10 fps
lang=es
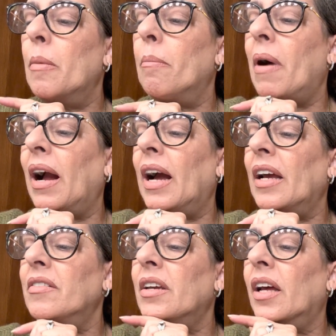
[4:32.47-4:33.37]

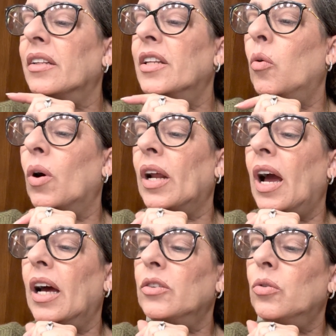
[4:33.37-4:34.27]
Magaña de
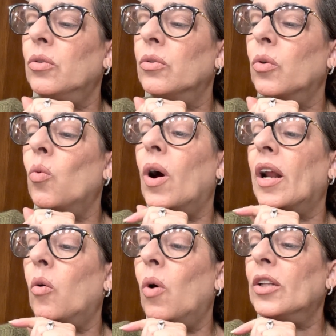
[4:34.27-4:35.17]
Guanajuato,
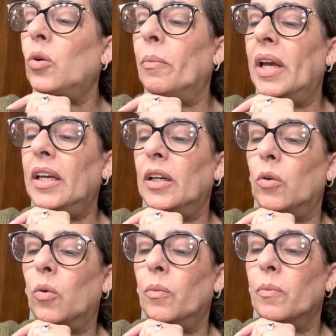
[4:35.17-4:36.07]
Guanajuato, México.